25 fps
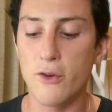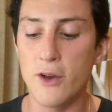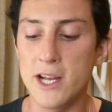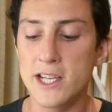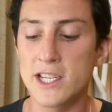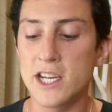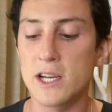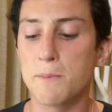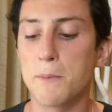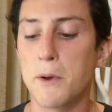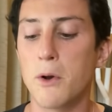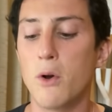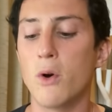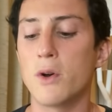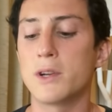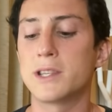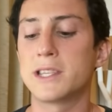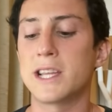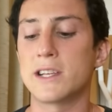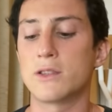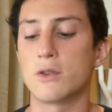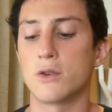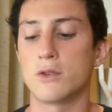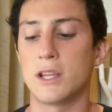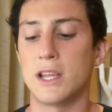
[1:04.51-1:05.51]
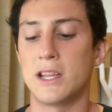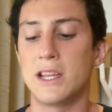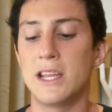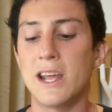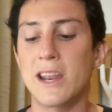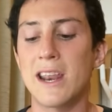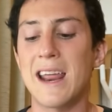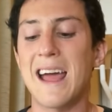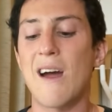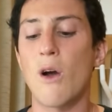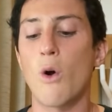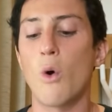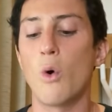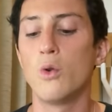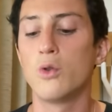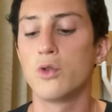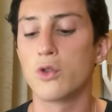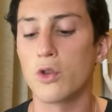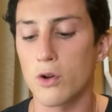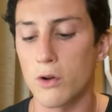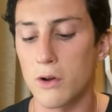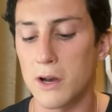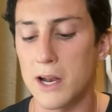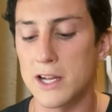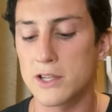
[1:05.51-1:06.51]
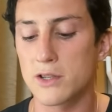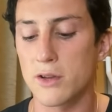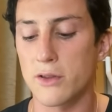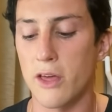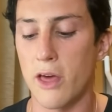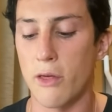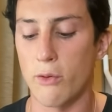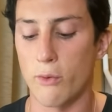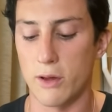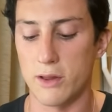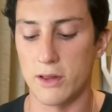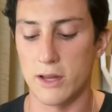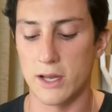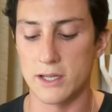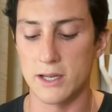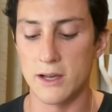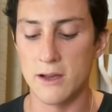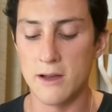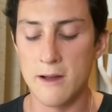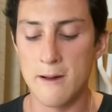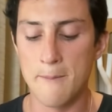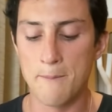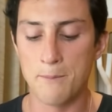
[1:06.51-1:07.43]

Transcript: flechas, pero luego estas dos de tierra junto con la Choza de Duendes.